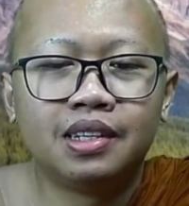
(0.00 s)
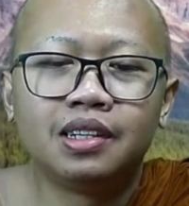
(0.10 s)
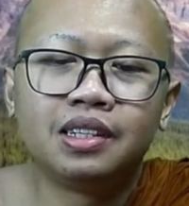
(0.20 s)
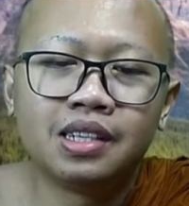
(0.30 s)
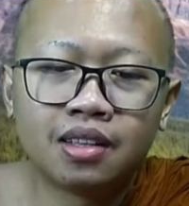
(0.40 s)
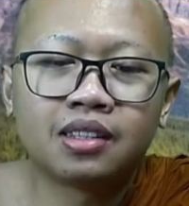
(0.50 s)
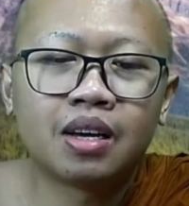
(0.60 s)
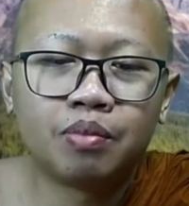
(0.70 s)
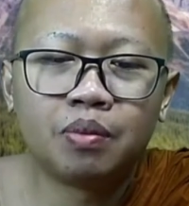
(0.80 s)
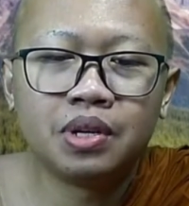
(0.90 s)
dia tetap
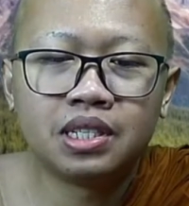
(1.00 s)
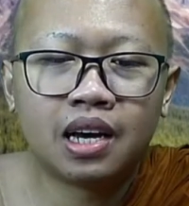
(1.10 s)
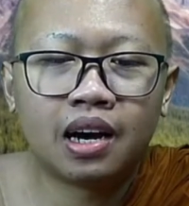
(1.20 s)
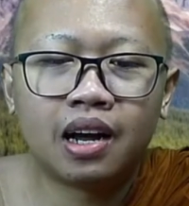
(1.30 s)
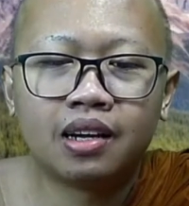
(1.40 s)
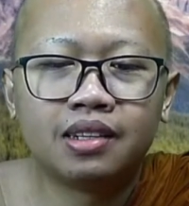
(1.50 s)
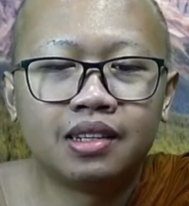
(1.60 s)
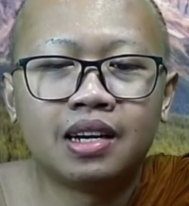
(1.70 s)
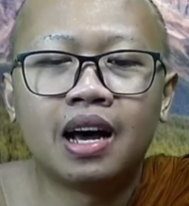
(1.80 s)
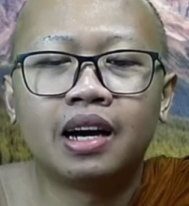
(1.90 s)
berbicara
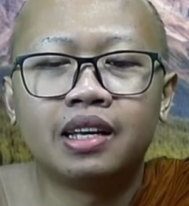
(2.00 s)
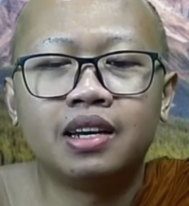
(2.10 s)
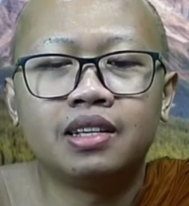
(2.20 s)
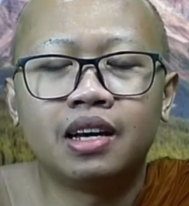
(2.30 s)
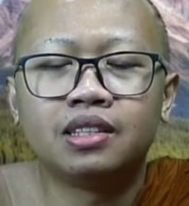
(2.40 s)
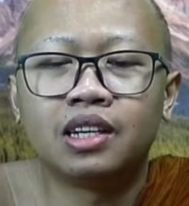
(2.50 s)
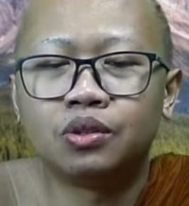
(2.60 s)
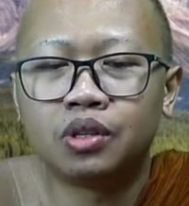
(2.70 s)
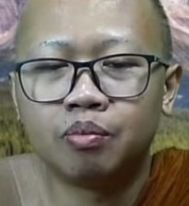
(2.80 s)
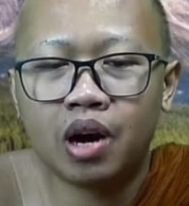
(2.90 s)
dan akhirnya jatuh
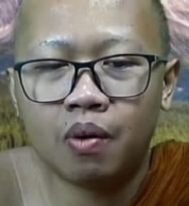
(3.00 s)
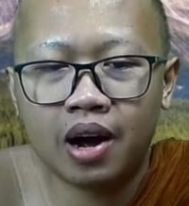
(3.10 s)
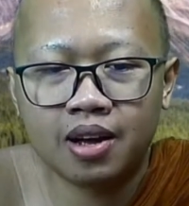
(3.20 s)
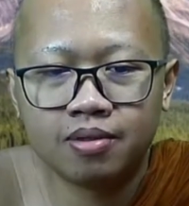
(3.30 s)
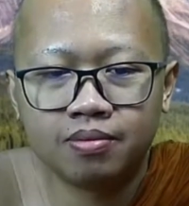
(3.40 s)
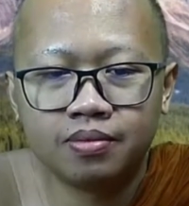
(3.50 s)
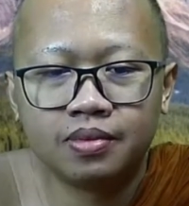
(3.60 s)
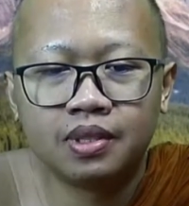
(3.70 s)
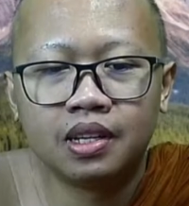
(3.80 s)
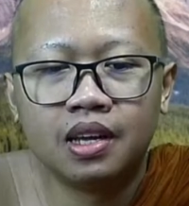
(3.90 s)
ke bawah.
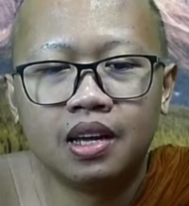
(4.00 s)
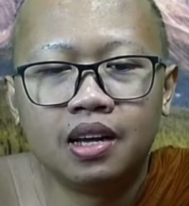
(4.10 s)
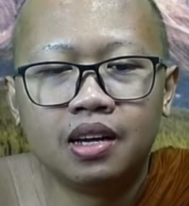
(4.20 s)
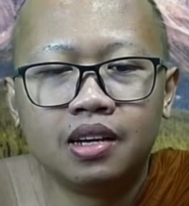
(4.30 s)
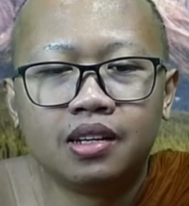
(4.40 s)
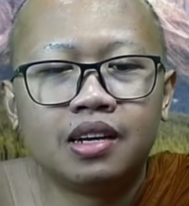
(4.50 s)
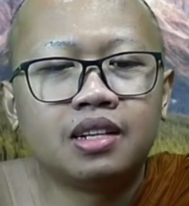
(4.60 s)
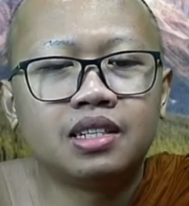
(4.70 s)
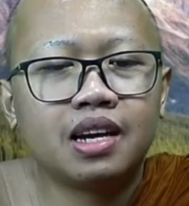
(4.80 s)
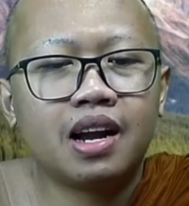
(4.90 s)
Dan
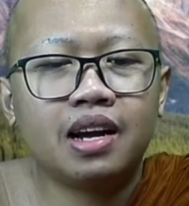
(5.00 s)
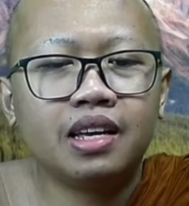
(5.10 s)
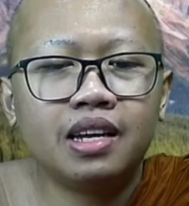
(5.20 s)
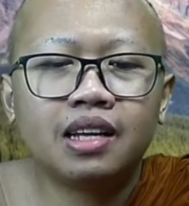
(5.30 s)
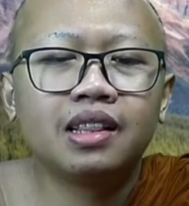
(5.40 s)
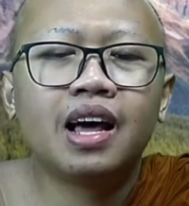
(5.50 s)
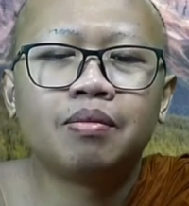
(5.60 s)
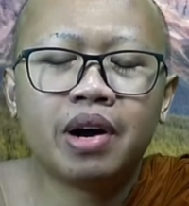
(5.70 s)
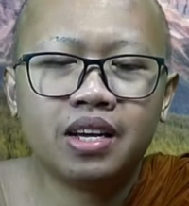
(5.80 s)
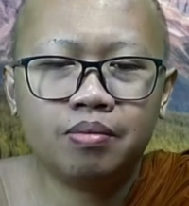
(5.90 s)
sekarang ingatlah
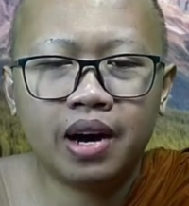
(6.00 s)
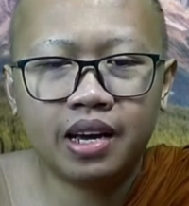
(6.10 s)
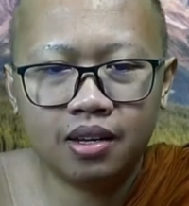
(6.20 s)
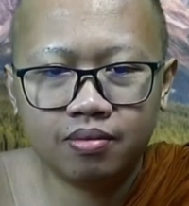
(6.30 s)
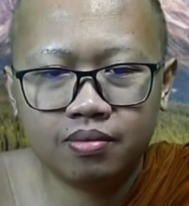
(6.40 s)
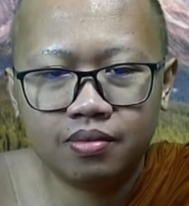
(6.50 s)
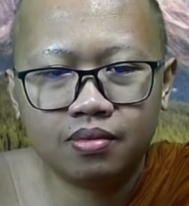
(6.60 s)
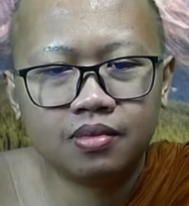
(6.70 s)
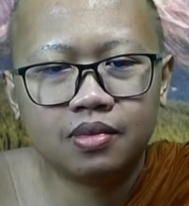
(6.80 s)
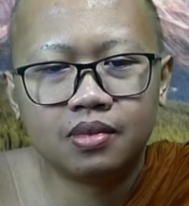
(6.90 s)
baik-baik.
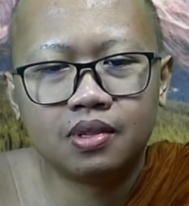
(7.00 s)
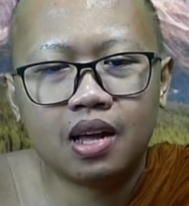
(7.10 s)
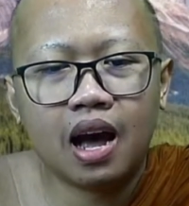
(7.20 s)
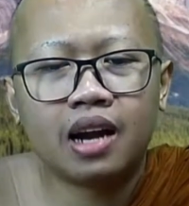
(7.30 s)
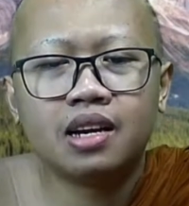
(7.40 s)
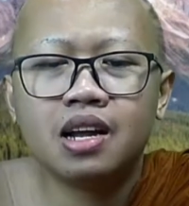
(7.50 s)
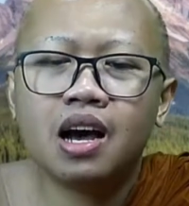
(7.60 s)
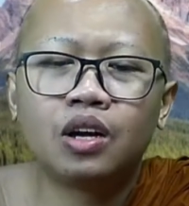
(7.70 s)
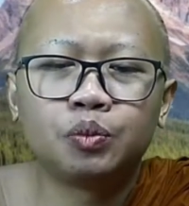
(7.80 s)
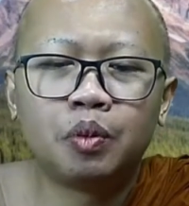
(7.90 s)
Anda
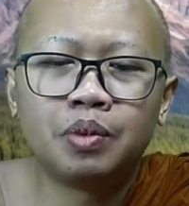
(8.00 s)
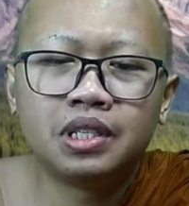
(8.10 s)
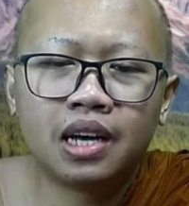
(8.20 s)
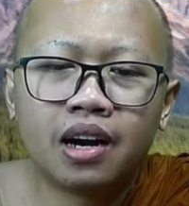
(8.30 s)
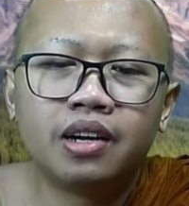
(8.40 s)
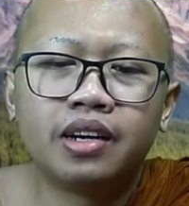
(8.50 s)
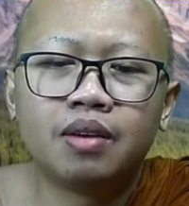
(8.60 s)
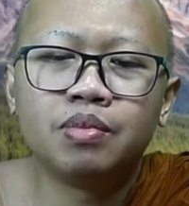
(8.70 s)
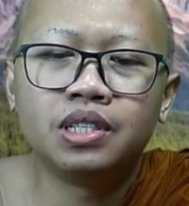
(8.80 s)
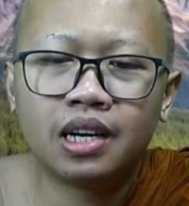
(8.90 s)
harus berbicara dengan
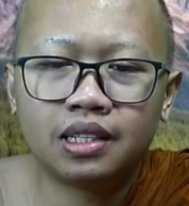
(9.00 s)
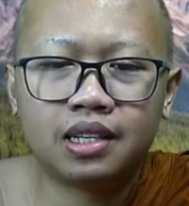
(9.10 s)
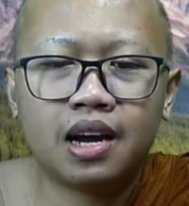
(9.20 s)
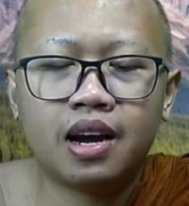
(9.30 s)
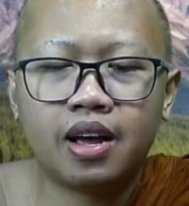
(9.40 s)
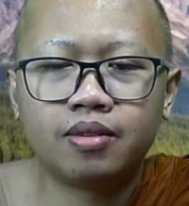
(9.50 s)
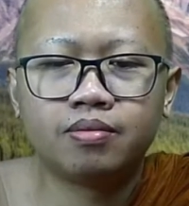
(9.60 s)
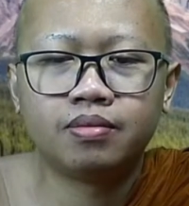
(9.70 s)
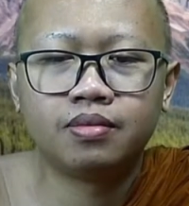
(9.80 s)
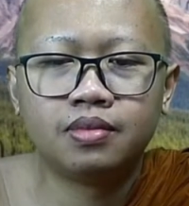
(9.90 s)
bijaksana.
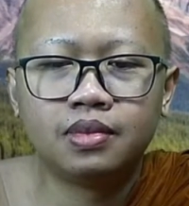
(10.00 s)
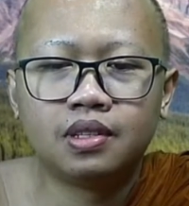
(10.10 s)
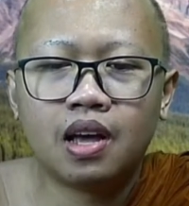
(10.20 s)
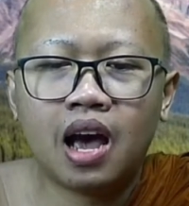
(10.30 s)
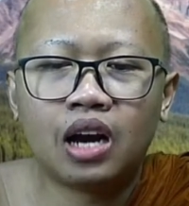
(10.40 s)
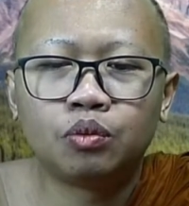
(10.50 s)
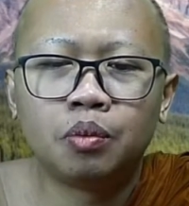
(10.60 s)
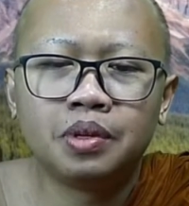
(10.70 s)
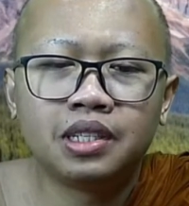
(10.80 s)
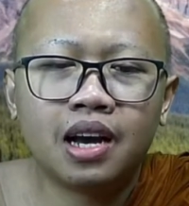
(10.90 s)
Harus
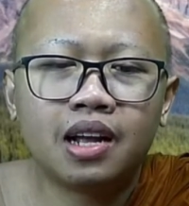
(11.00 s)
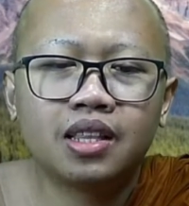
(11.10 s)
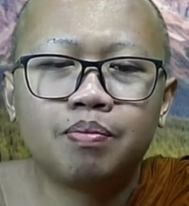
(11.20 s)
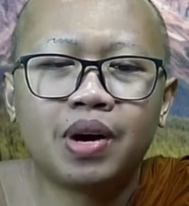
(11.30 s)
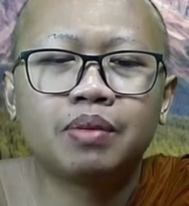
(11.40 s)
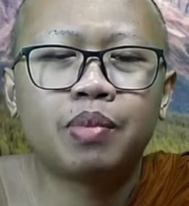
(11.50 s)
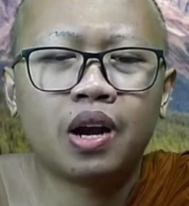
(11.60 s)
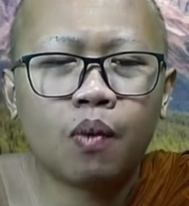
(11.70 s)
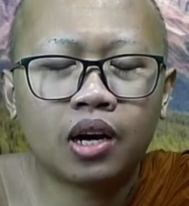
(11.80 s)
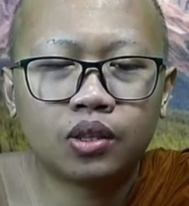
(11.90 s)
berbicara tepat pada
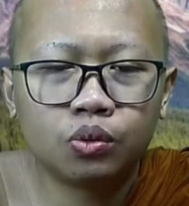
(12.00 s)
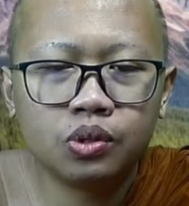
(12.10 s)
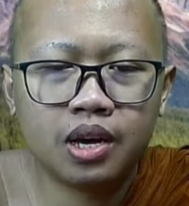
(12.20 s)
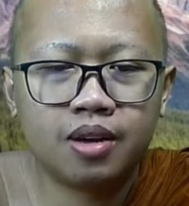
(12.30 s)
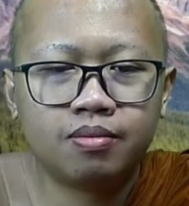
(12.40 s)
waktunya.